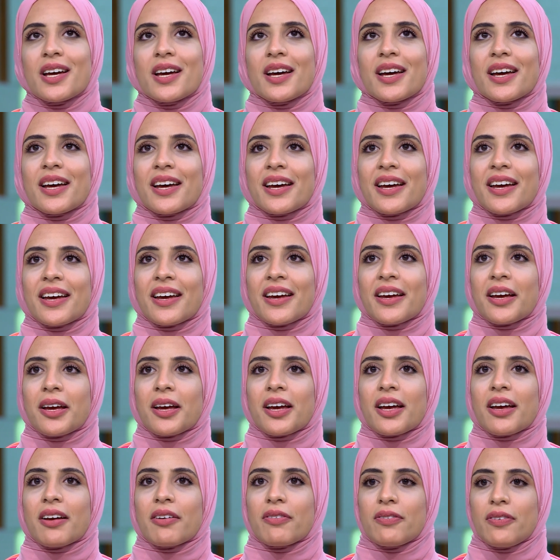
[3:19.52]

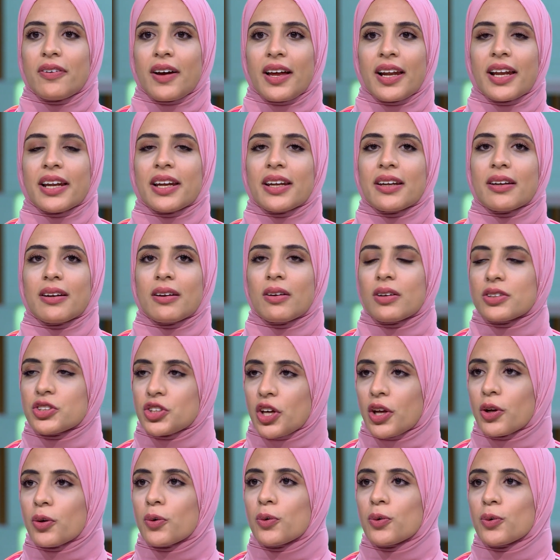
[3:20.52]
آه، فعلا آه، اخدت
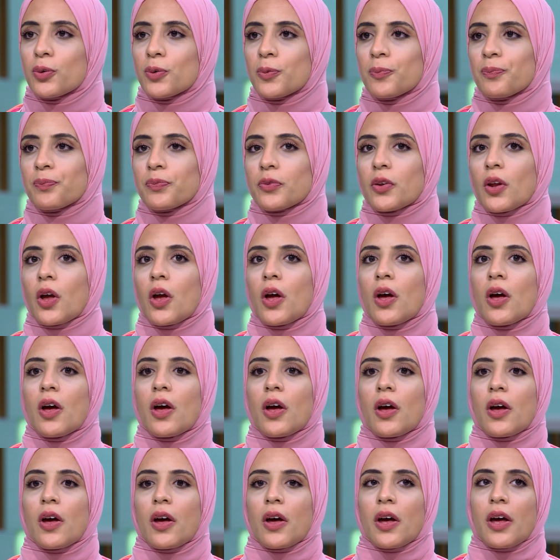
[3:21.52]
منحه
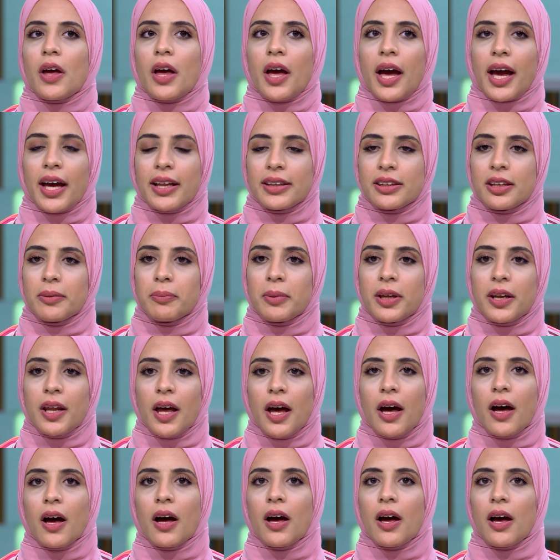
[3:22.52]
اخدت
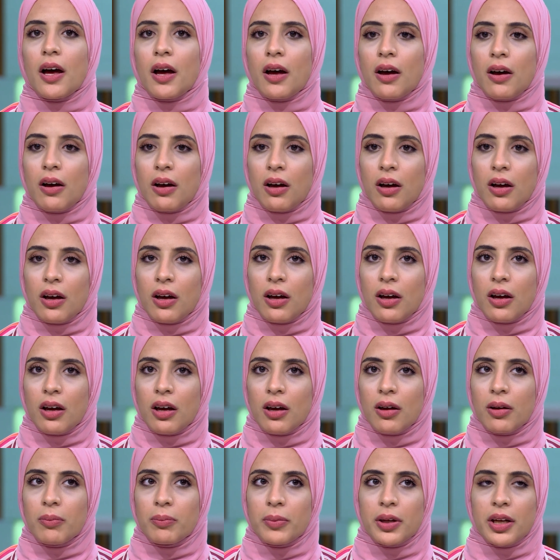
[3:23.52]
منحه
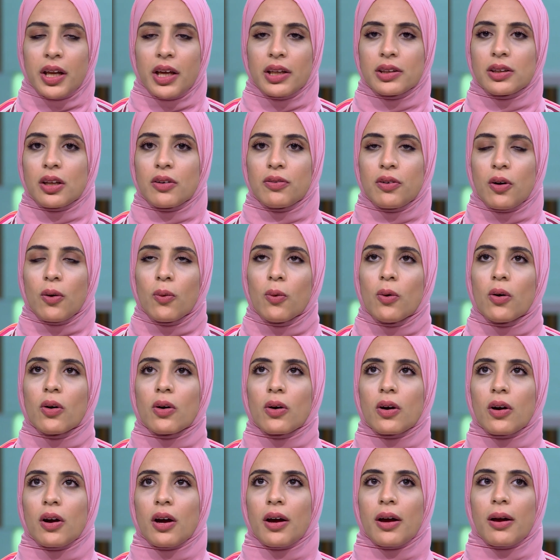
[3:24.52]
منحه تفوق
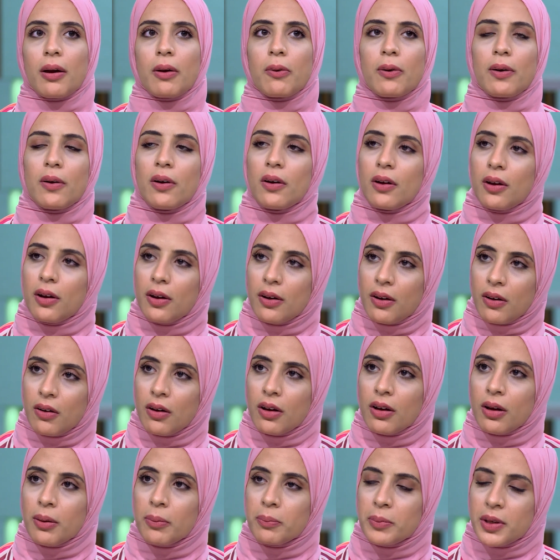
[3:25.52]

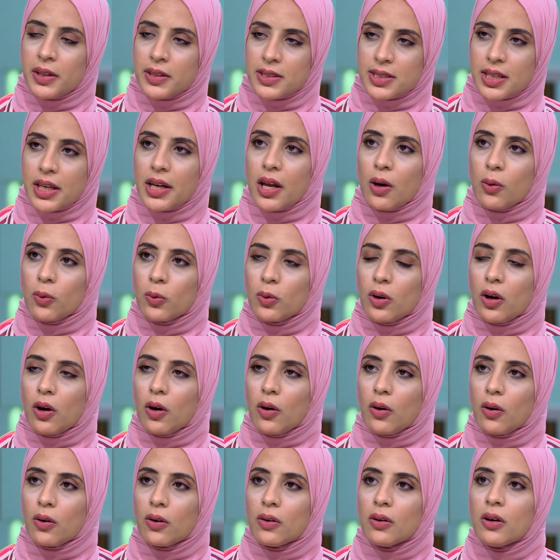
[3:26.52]
من سنه اولى
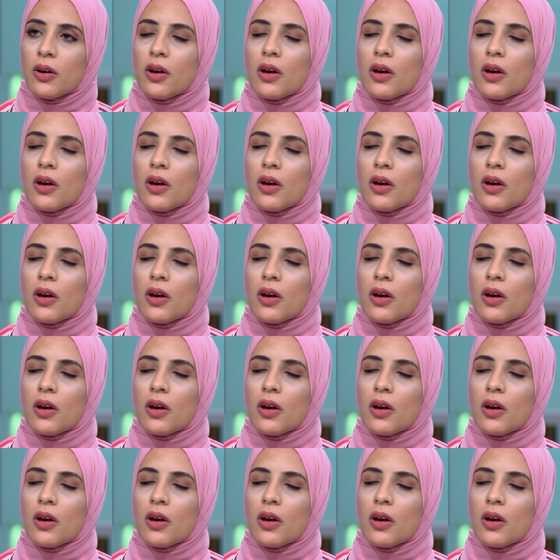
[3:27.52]
اه